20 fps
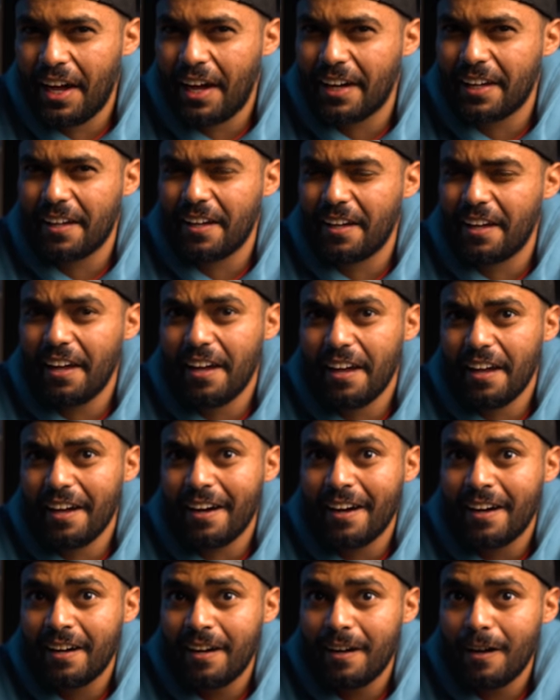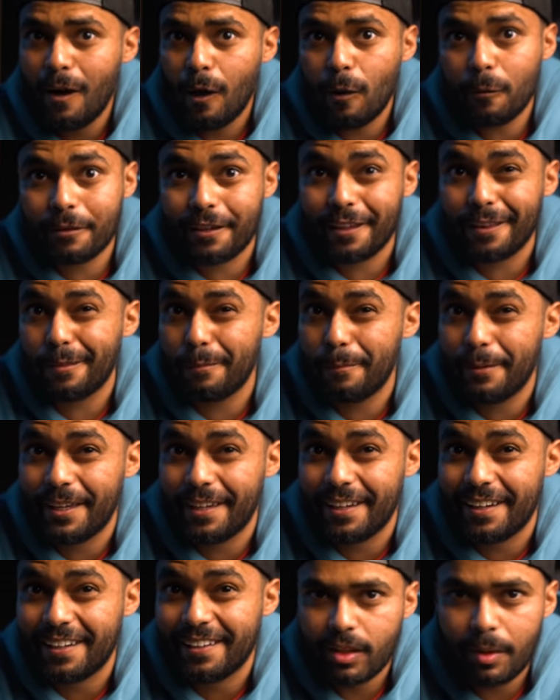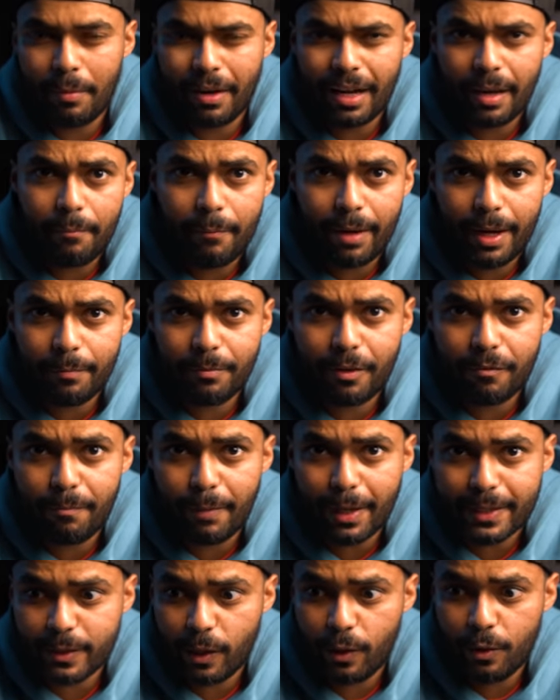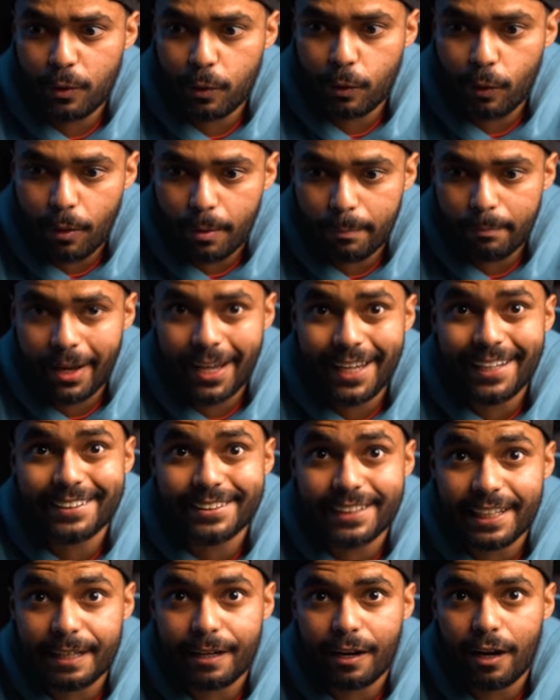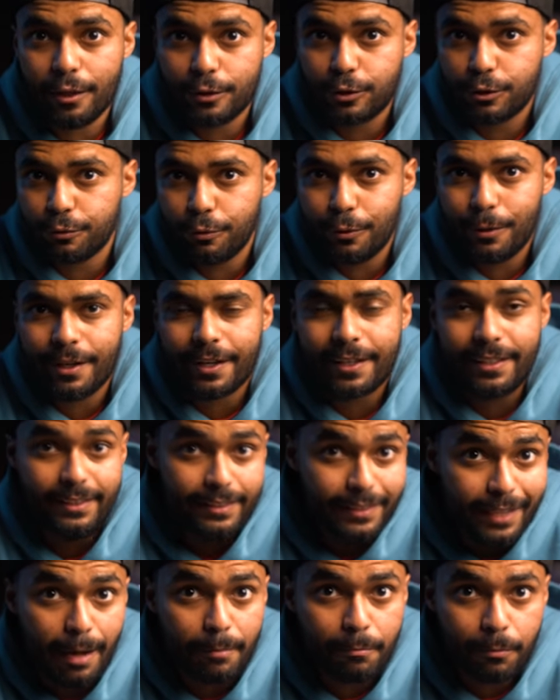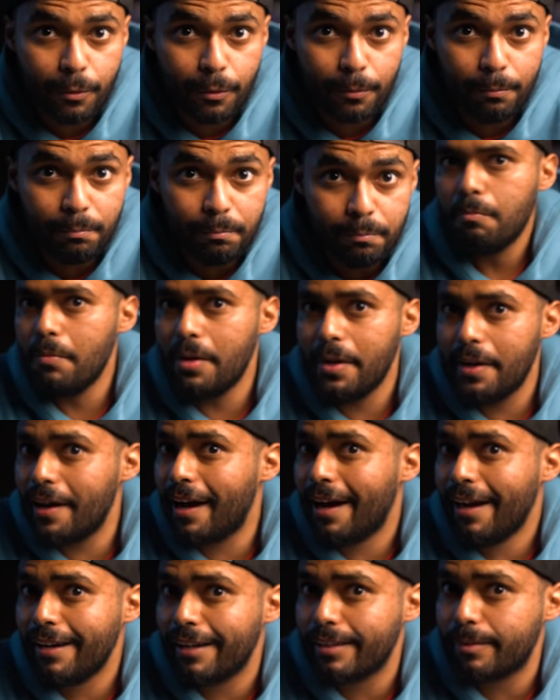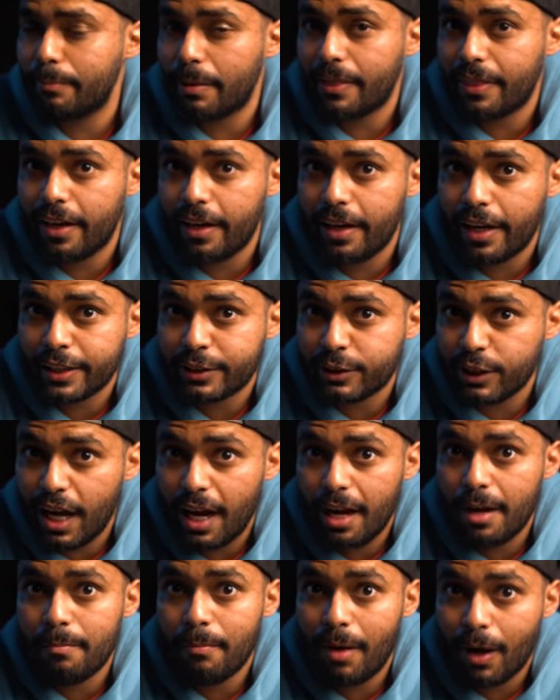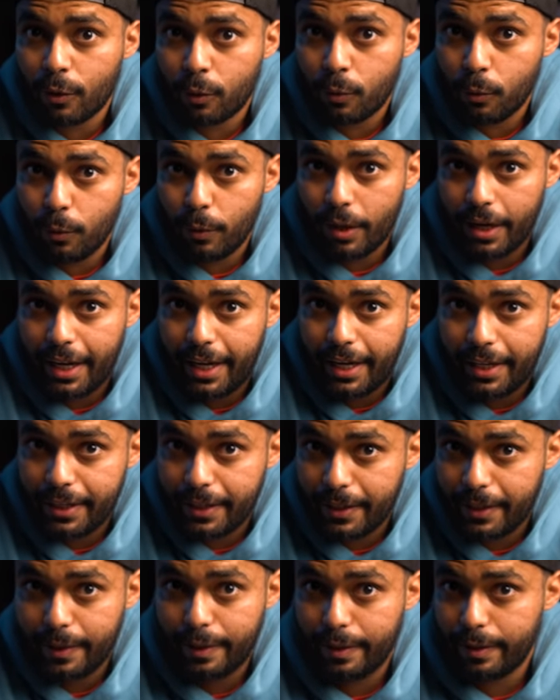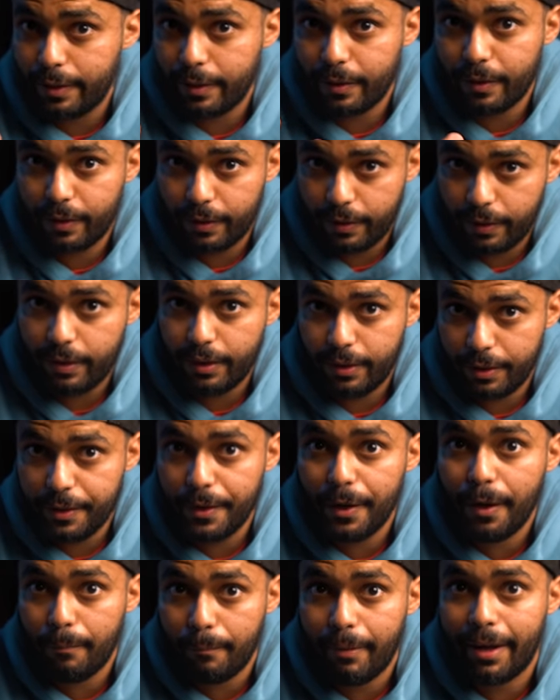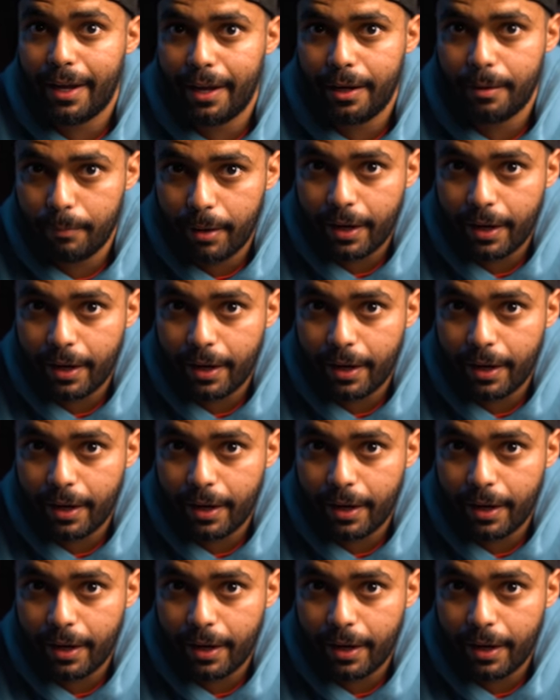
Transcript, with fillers: حقيقيه او كذبيه طبعا قبل ما نبدا في مقطع اليوم اي شيء راح تشوفونه قدامكم من ناحيه مثلا الاشياء الماكوله يعني النعمه يعني من